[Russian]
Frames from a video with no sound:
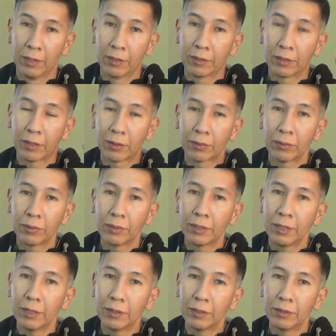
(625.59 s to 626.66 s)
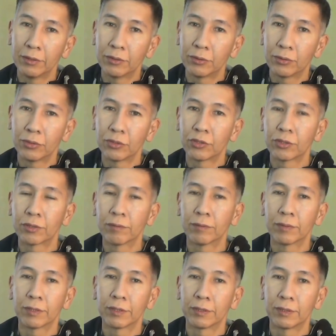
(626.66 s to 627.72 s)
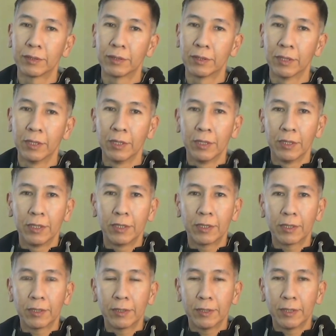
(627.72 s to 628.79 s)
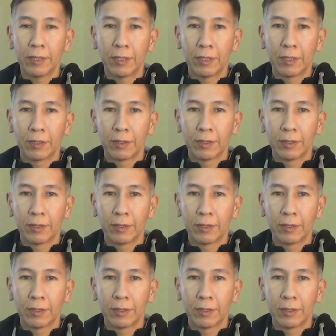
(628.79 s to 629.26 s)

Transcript: Народ это источник власти. И когда